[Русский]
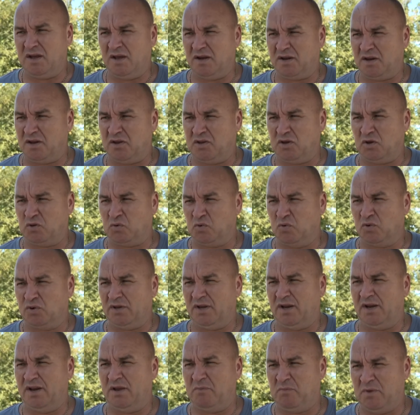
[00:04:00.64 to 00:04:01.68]

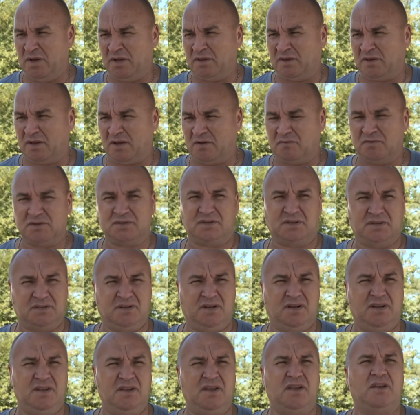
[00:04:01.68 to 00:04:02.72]
архитектурный элемент, как вы
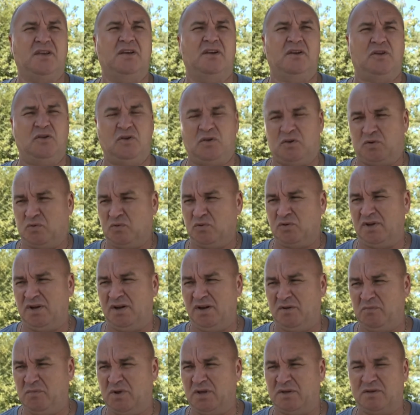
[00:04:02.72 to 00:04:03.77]
сказали, некий архитектурный
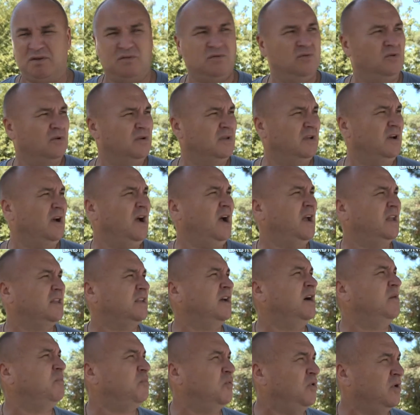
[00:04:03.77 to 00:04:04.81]
элемент города. А
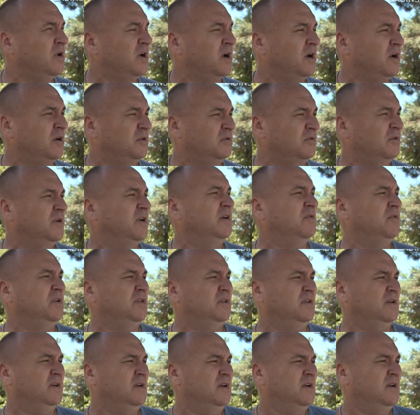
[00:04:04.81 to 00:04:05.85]
это опора, которая вот
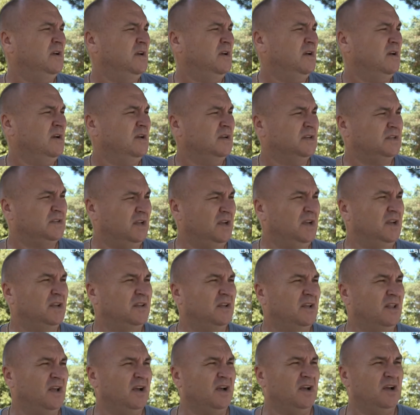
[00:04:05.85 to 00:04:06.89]
э, стоит,
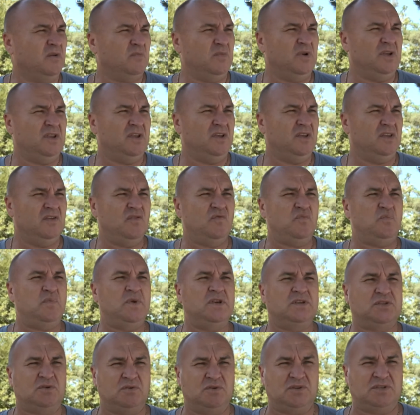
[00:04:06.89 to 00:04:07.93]
она как бы не, не
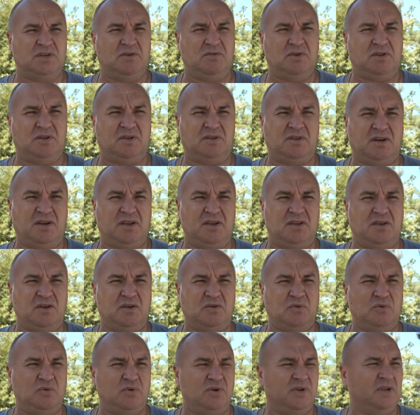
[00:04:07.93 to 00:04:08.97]
вписывается в этот
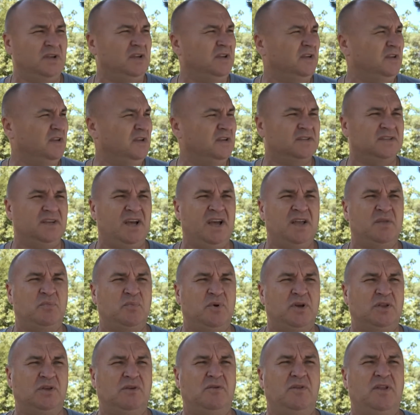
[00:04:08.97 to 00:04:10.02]
архитектурный дизайн,
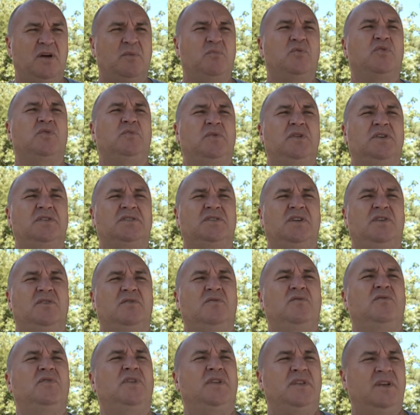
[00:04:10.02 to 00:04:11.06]
поэтому она будет
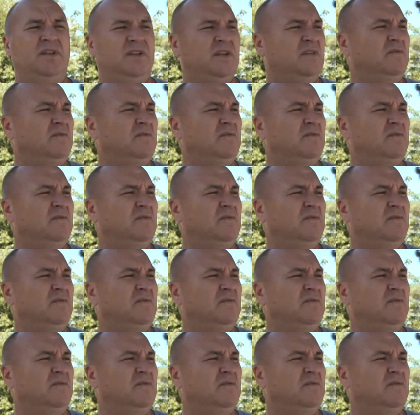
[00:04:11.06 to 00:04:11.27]
перестановлена на